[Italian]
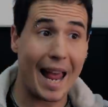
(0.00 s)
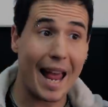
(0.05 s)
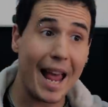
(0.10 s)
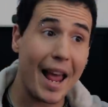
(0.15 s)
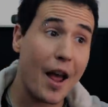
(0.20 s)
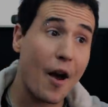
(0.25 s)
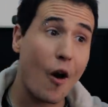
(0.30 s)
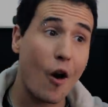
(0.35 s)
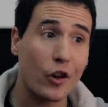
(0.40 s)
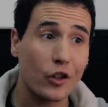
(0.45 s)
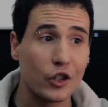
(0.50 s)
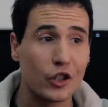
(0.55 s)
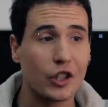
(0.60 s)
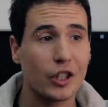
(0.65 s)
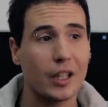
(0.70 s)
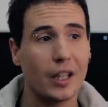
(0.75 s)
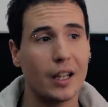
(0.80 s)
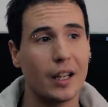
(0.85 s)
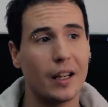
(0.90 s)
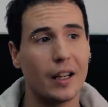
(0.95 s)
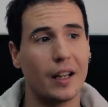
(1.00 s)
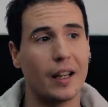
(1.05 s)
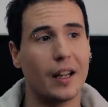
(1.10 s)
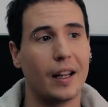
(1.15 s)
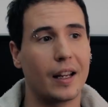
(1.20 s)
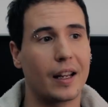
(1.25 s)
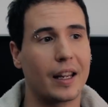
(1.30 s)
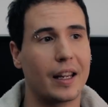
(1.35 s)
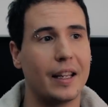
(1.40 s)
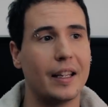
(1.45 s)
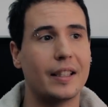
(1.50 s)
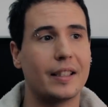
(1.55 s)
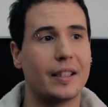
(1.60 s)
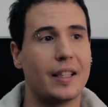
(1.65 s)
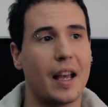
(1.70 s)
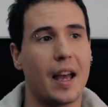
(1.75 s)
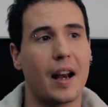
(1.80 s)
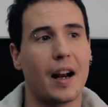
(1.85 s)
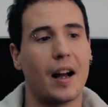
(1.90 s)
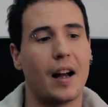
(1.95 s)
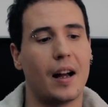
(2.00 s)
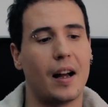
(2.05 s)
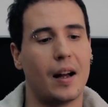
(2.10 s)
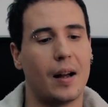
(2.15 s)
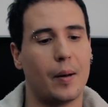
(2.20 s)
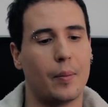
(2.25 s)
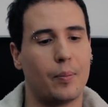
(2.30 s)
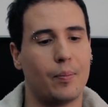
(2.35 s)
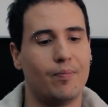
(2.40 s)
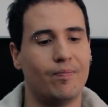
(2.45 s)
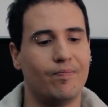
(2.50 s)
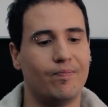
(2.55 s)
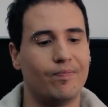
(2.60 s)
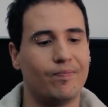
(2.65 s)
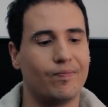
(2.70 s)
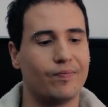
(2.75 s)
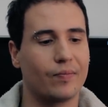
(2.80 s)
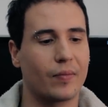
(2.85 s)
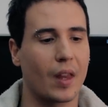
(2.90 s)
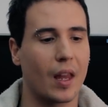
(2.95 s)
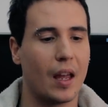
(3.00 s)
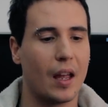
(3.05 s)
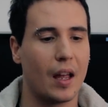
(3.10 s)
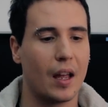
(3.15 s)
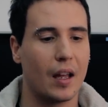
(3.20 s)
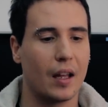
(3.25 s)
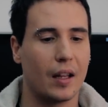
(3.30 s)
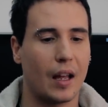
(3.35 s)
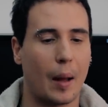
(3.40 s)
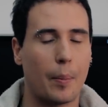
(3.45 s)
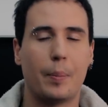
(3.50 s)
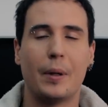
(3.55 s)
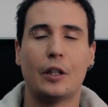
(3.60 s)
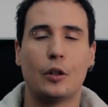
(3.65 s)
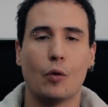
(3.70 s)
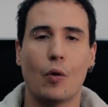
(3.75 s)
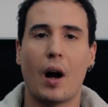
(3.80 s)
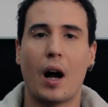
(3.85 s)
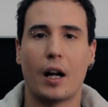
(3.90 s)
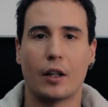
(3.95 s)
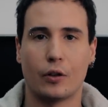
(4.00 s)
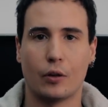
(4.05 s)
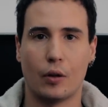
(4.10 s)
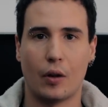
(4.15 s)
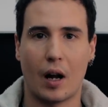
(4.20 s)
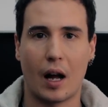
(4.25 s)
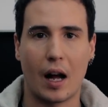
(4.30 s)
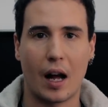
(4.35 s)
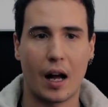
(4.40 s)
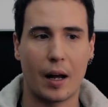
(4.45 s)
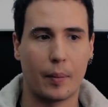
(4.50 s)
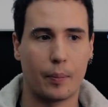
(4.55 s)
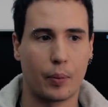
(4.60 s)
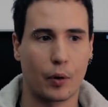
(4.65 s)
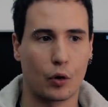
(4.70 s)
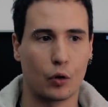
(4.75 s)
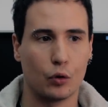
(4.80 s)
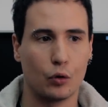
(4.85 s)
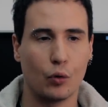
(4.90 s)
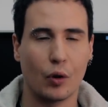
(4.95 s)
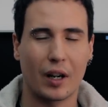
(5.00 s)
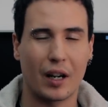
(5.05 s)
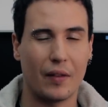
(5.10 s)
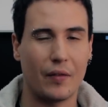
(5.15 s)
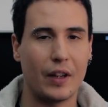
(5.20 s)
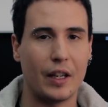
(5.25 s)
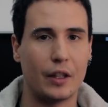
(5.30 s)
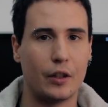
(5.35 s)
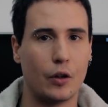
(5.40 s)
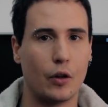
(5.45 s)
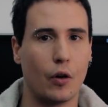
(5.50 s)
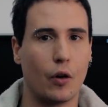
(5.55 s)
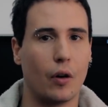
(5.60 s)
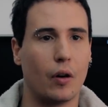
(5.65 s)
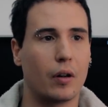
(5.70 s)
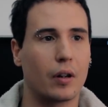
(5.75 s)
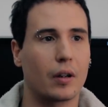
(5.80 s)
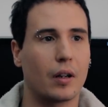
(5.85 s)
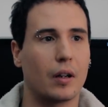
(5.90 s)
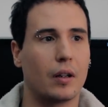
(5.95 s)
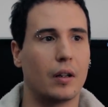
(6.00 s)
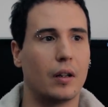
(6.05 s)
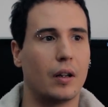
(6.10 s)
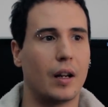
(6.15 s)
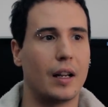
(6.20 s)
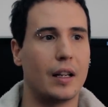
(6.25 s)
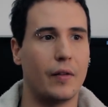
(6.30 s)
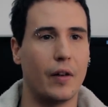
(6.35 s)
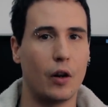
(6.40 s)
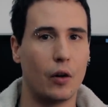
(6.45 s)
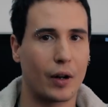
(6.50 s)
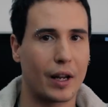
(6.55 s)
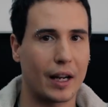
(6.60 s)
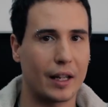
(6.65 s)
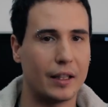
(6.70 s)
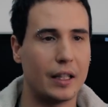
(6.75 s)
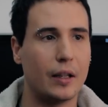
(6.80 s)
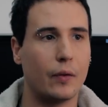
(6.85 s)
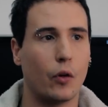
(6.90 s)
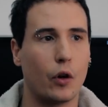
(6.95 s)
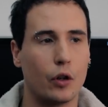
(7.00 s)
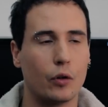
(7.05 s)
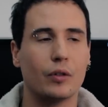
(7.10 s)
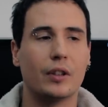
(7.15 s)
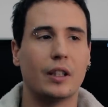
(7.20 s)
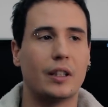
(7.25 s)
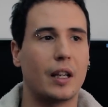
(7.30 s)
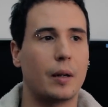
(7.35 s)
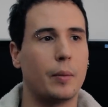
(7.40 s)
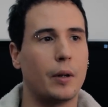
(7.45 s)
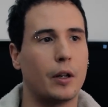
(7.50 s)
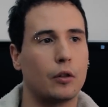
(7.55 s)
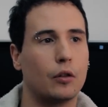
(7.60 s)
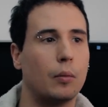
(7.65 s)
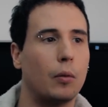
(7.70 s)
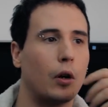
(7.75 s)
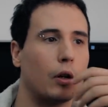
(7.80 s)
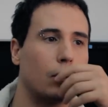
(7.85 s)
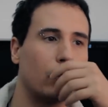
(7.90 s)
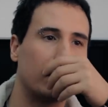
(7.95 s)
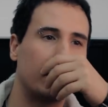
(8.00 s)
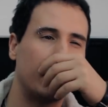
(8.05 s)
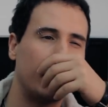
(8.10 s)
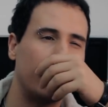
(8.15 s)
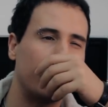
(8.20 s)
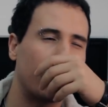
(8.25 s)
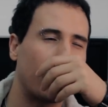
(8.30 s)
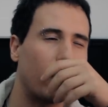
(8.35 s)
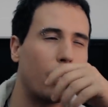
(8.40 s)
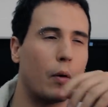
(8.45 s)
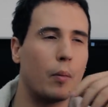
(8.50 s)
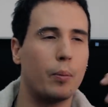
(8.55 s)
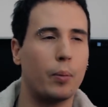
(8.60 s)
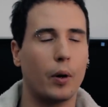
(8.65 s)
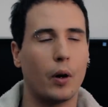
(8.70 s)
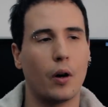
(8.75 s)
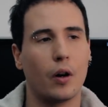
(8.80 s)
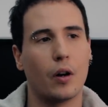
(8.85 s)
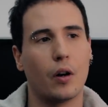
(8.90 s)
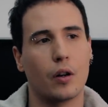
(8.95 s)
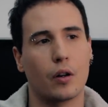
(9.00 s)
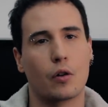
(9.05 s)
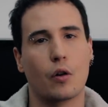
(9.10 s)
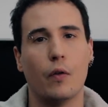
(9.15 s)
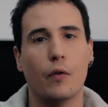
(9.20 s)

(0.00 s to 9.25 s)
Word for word: e oggi chi si era mh, mm, abituato a produrre video eh, a livello creativo in un determinato modo si ritrova un po'